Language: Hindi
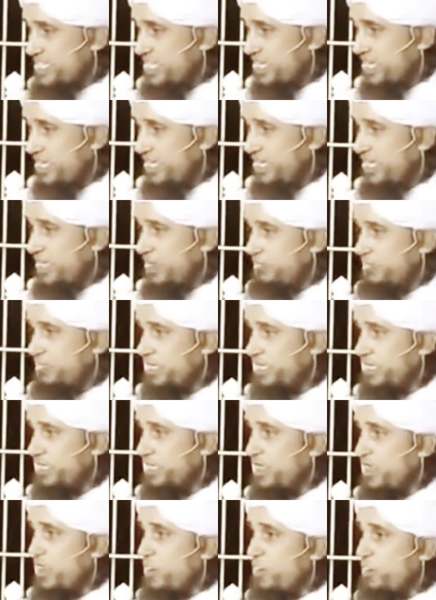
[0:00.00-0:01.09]
ली अमरी
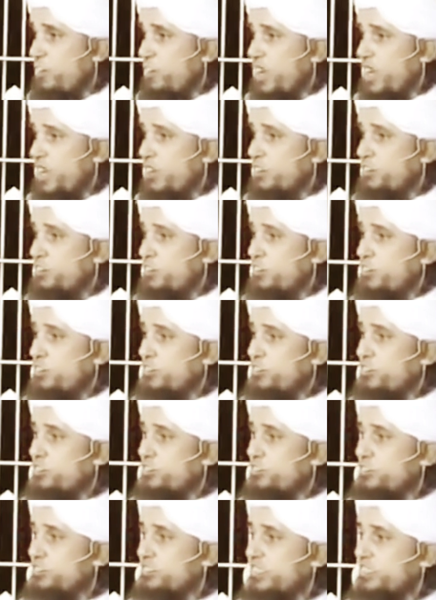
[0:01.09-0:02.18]

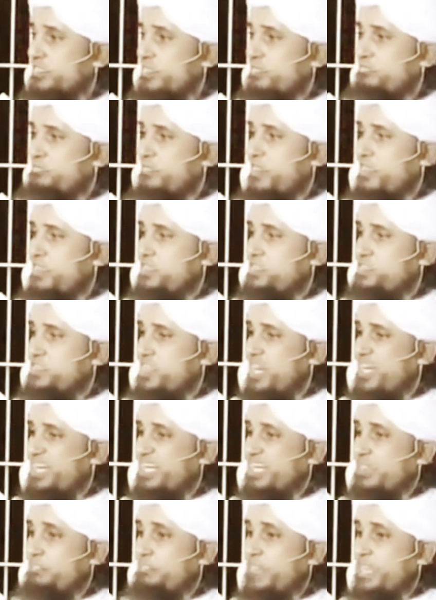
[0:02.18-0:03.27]

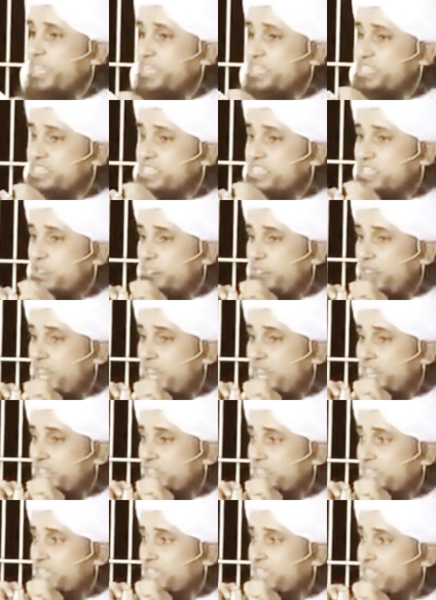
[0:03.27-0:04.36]
वाहलानी मेरी
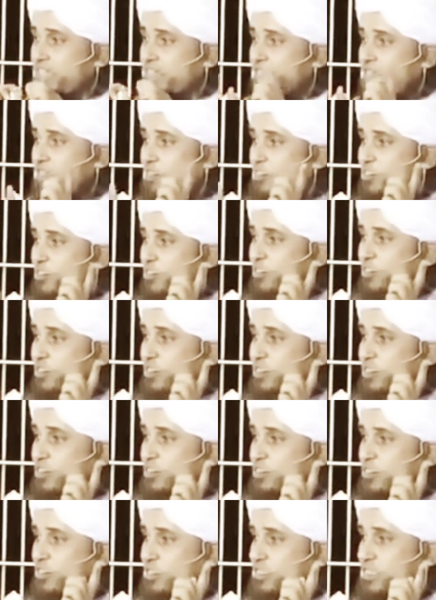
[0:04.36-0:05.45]
जबान की गिरा को
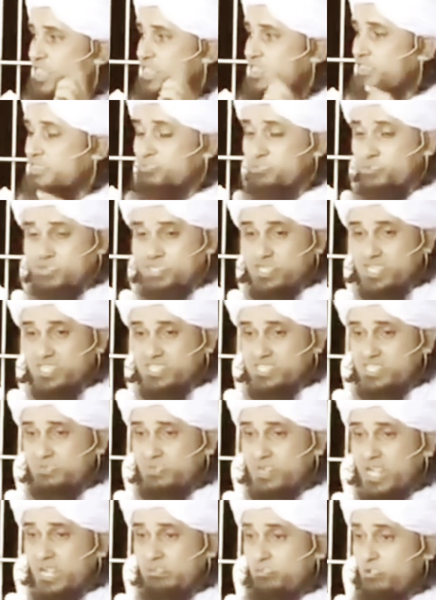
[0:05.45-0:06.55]
खोल दे हजरत मूसा की
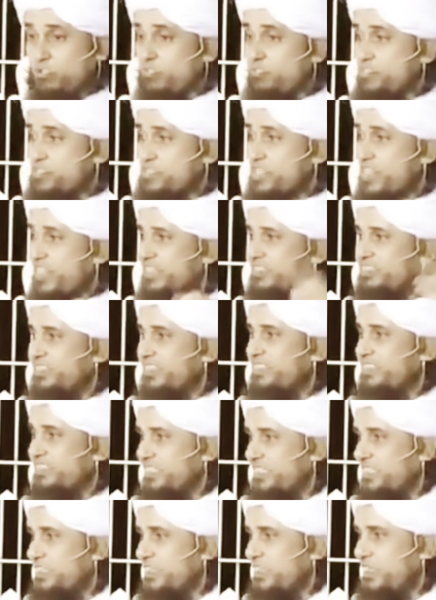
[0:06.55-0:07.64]
जबान में वो फसाहत नहीं
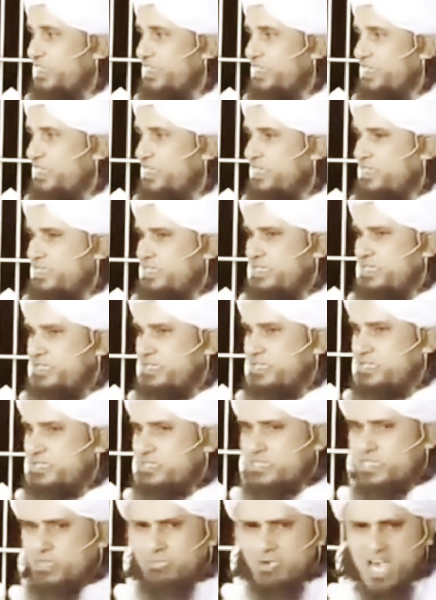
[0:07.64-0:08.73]
थी
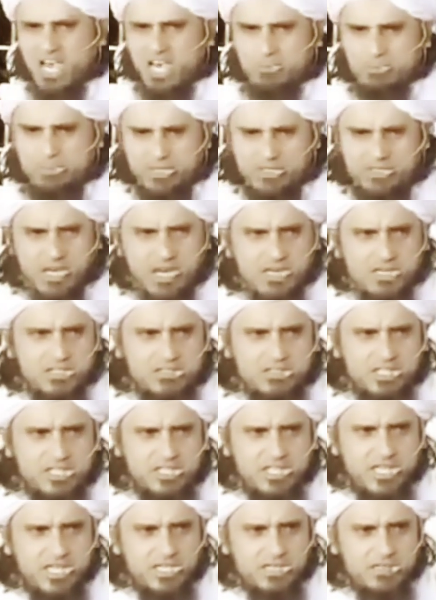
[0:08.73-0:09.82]
जबान पे ताकत दे
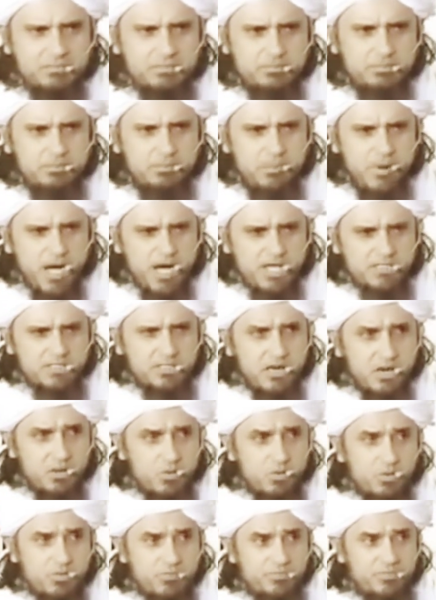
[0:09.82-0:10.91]
दे के बात
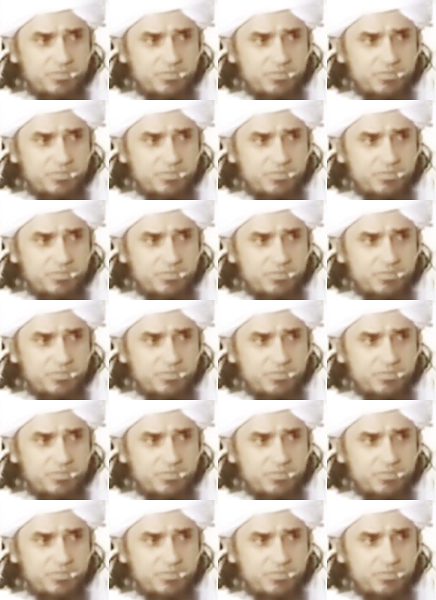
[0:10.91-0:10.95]
करूं